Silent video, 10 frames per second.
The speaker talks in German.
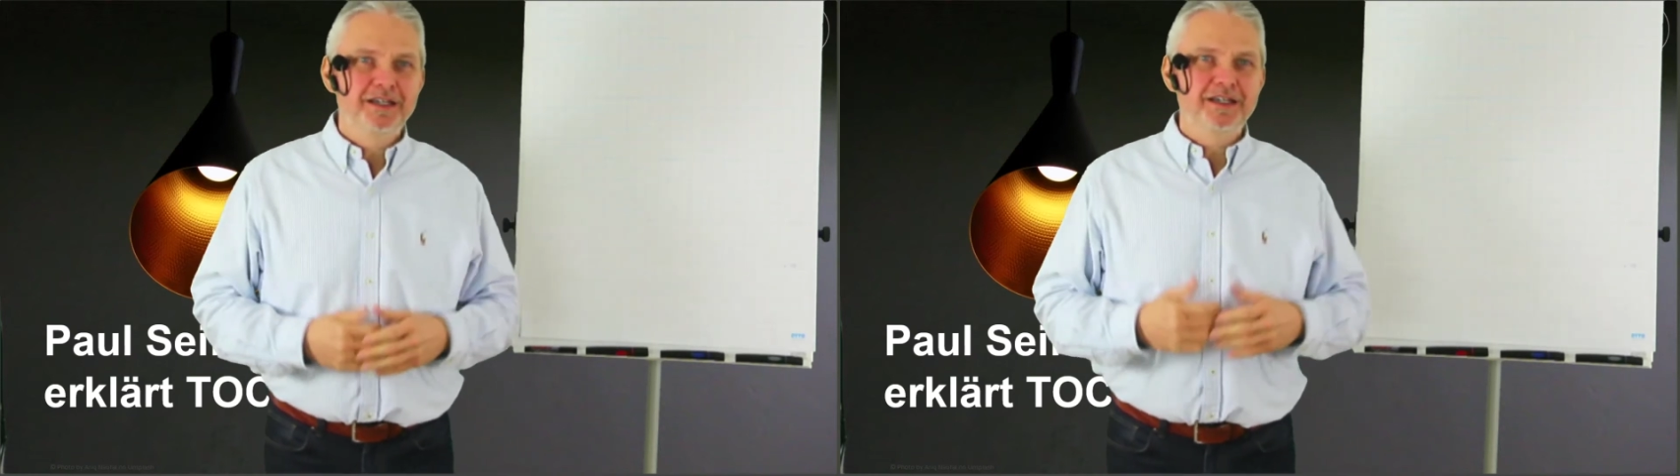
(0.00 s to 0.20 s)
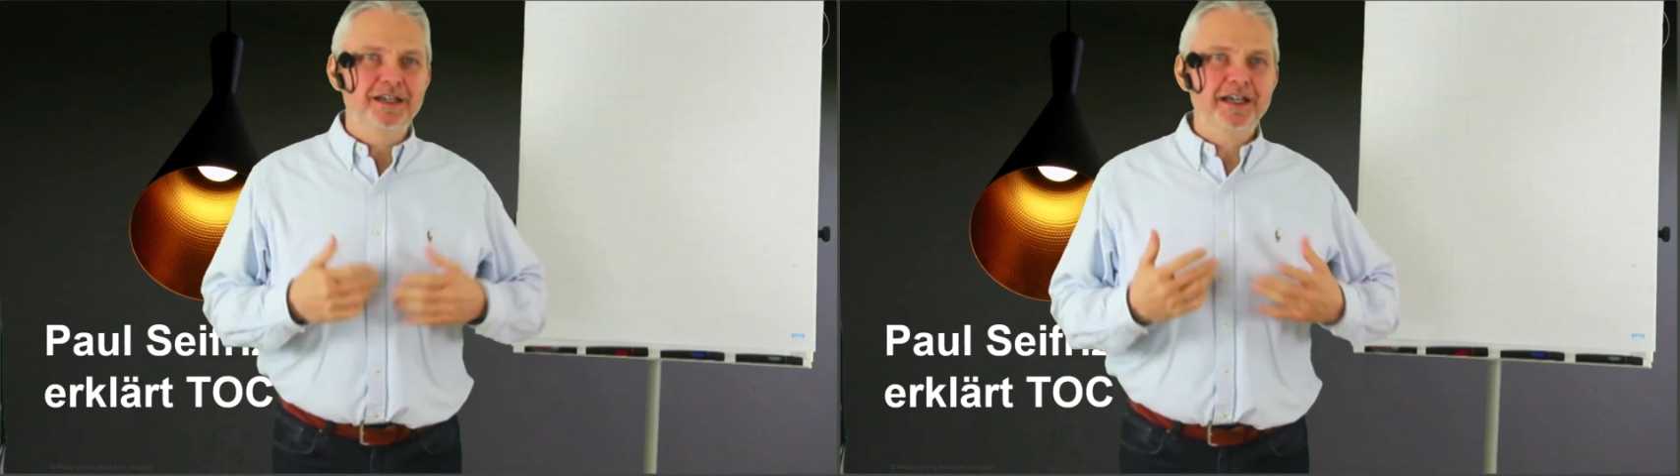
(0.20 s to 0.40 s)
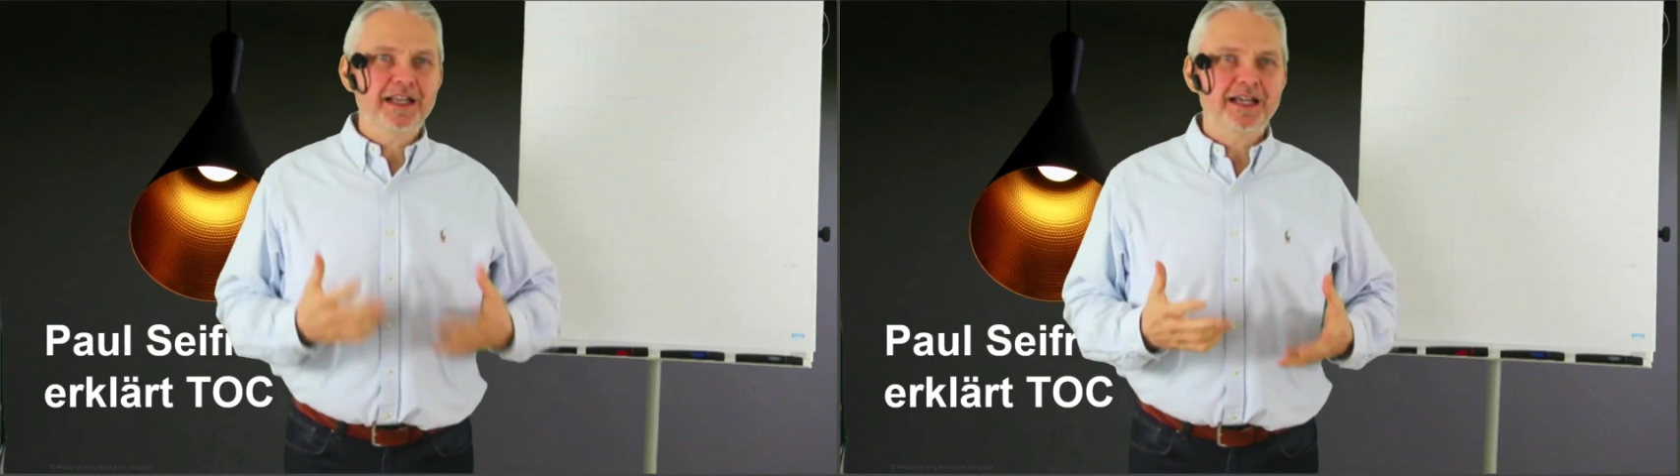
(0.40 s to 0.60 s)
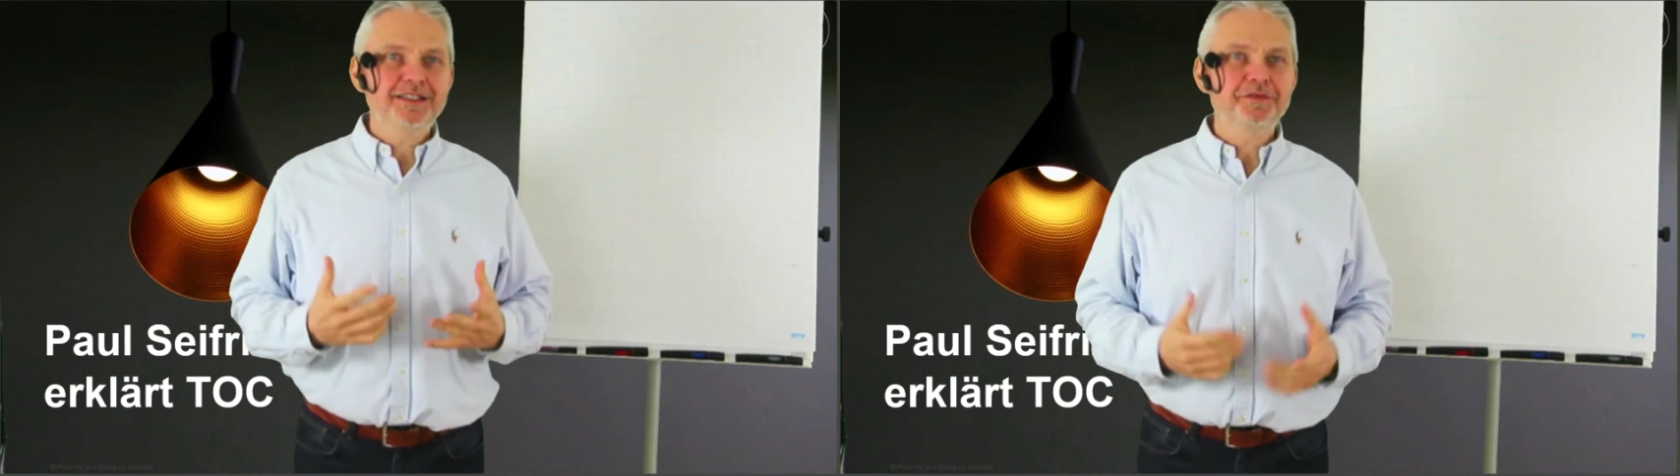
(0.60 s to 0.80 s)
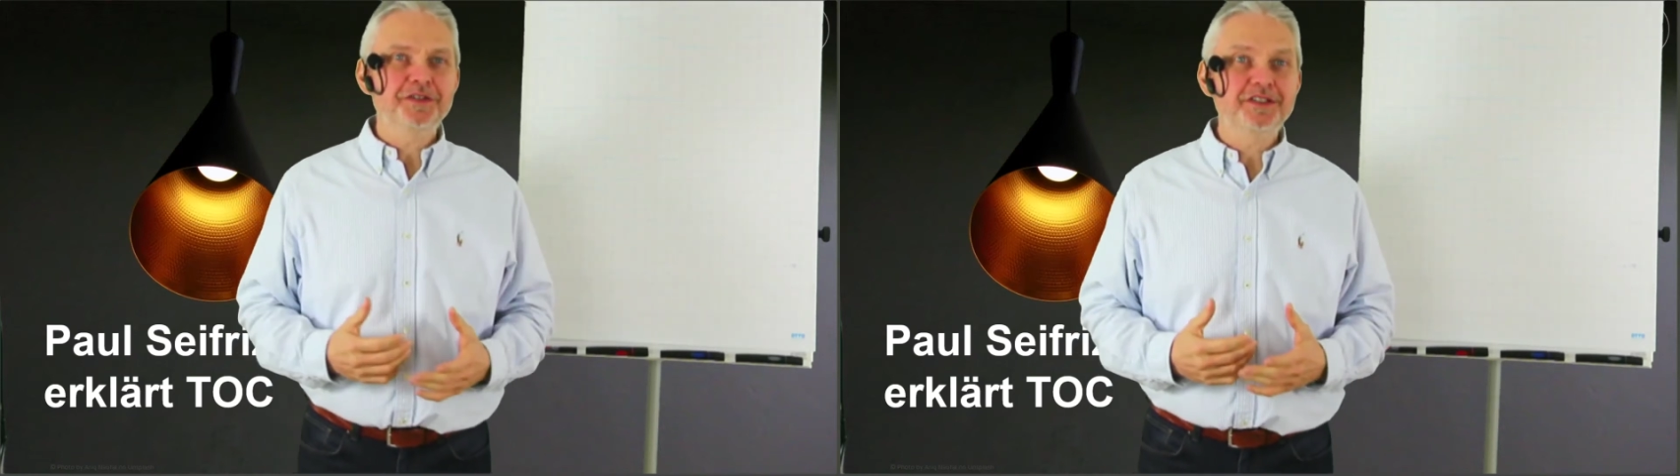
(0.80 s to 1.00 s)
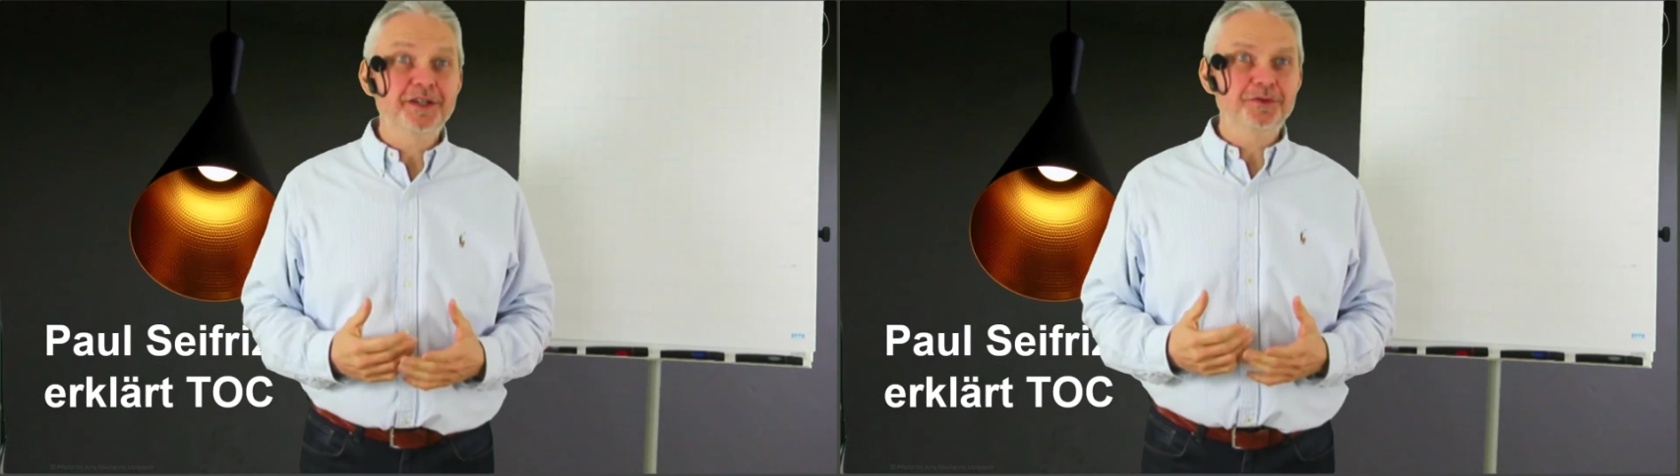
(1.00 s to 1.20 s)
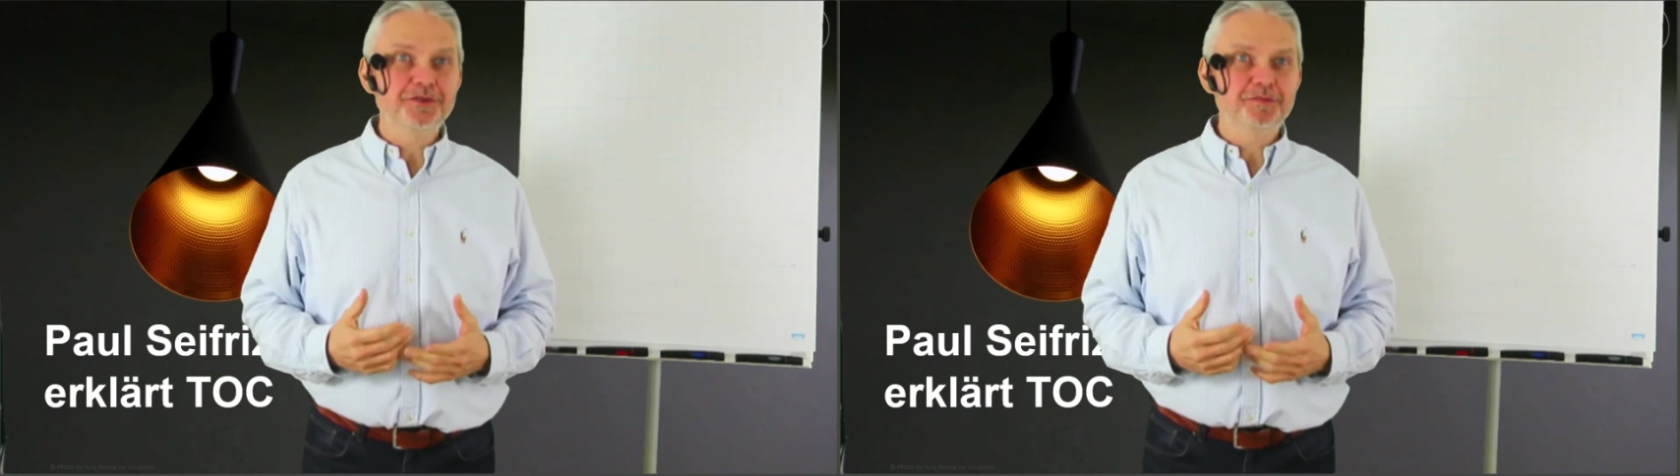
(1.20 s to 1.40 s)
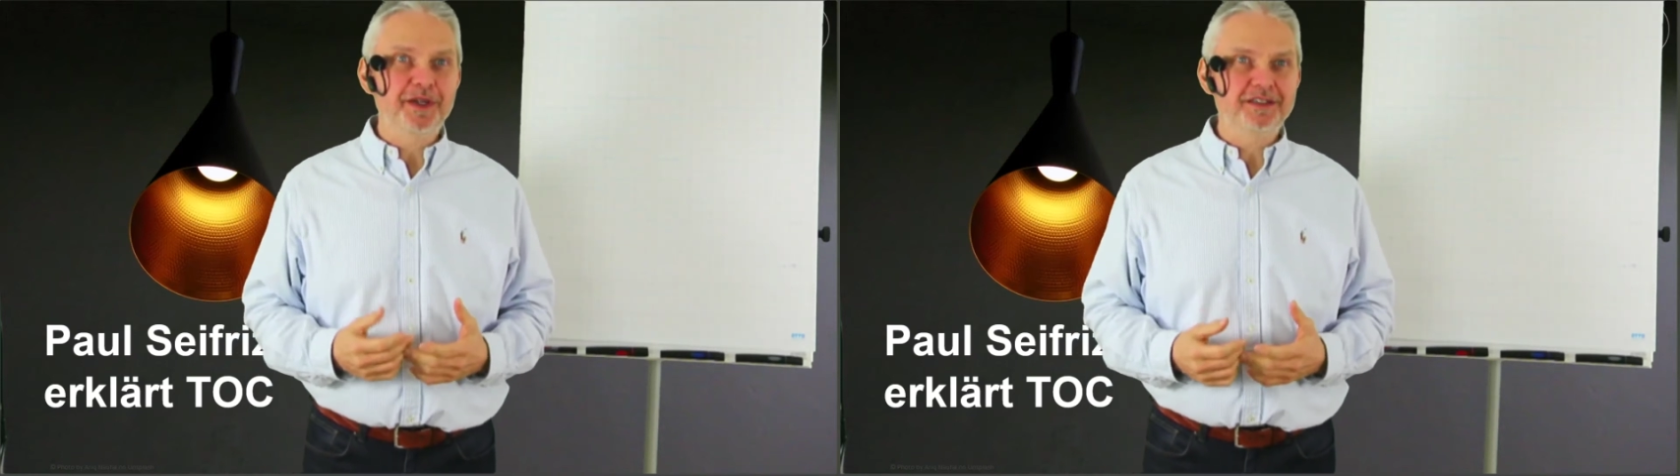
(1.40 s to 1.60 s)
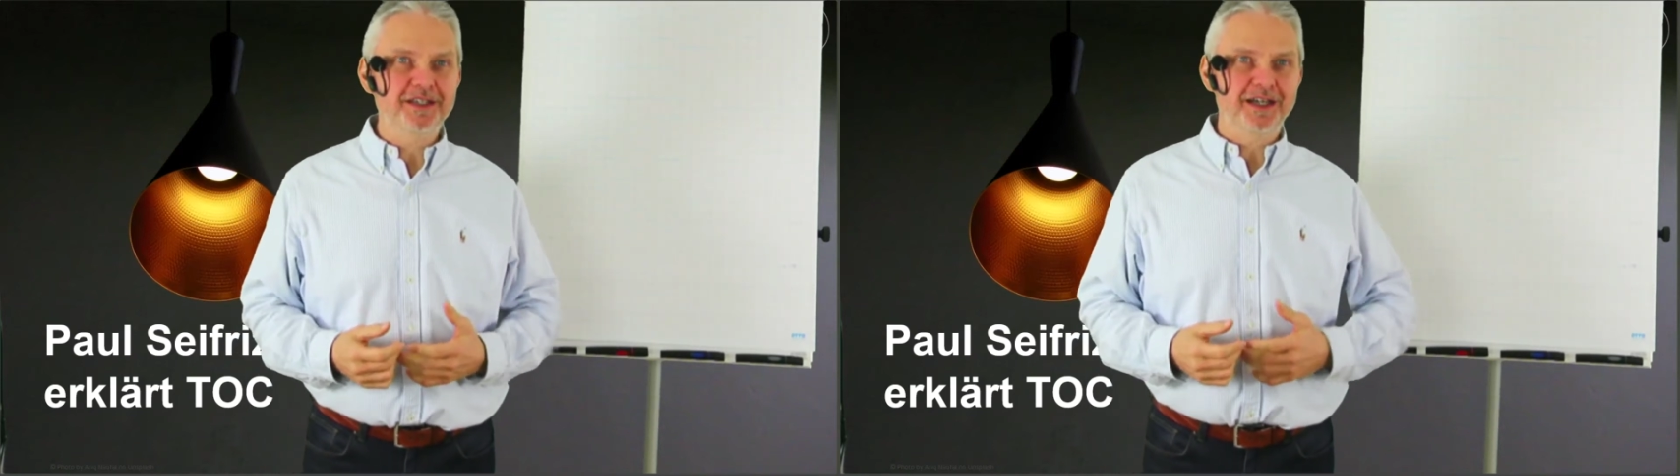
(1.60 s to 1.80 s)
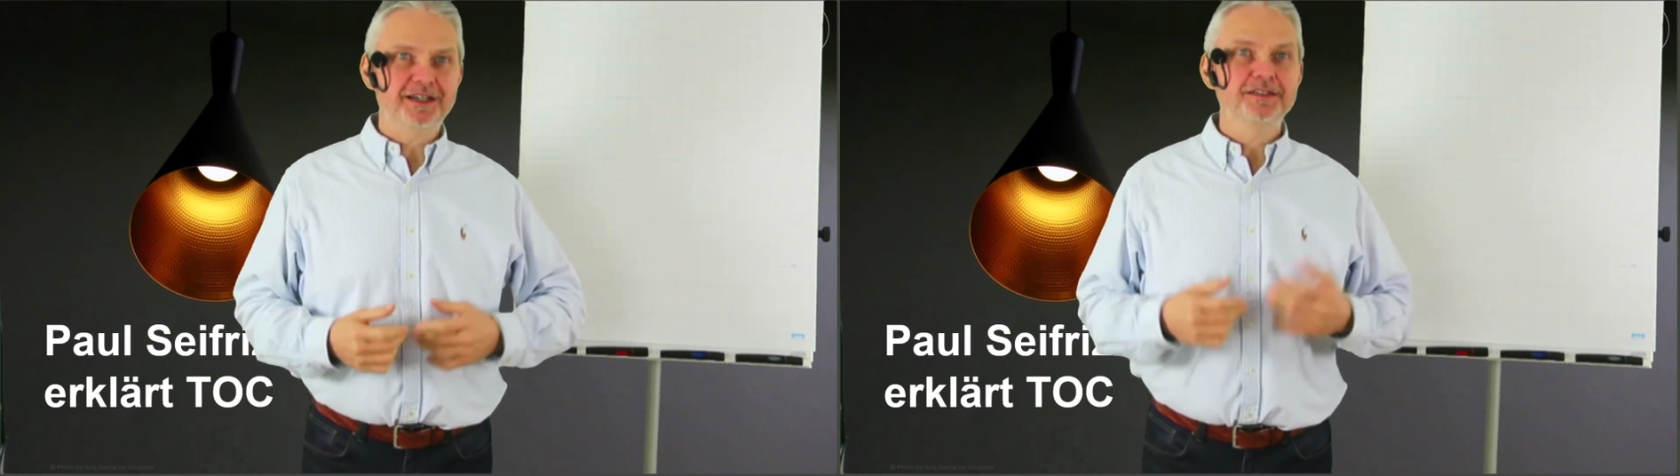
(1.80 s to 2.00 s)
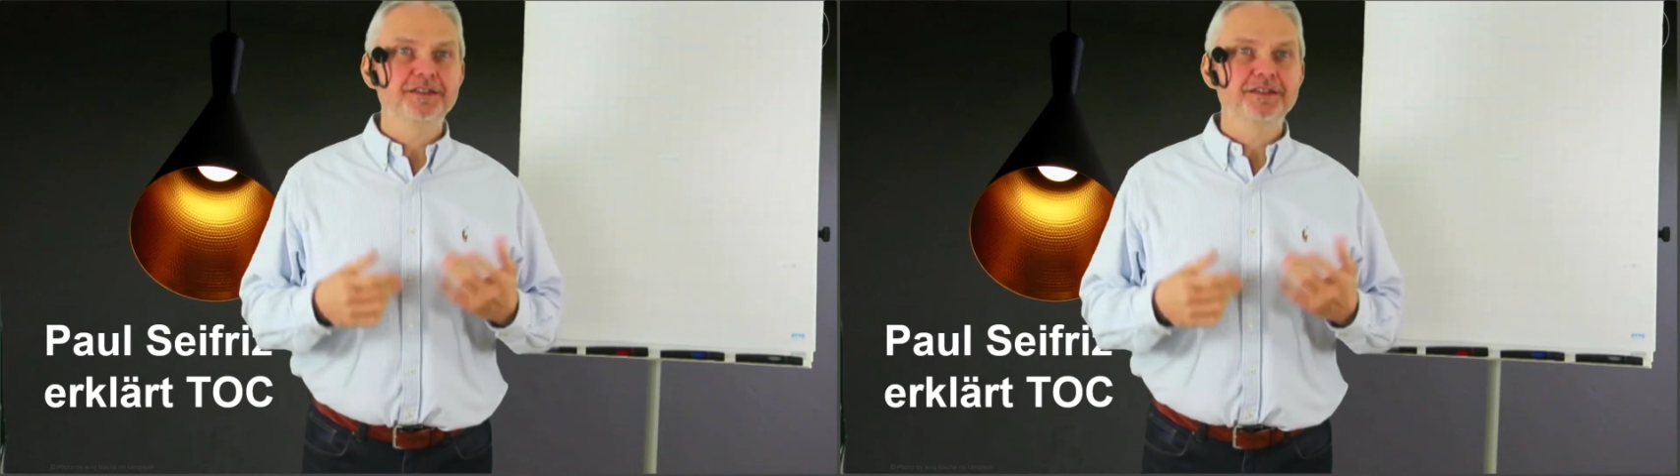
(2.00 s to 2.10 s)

relativer Deckungsbeitrag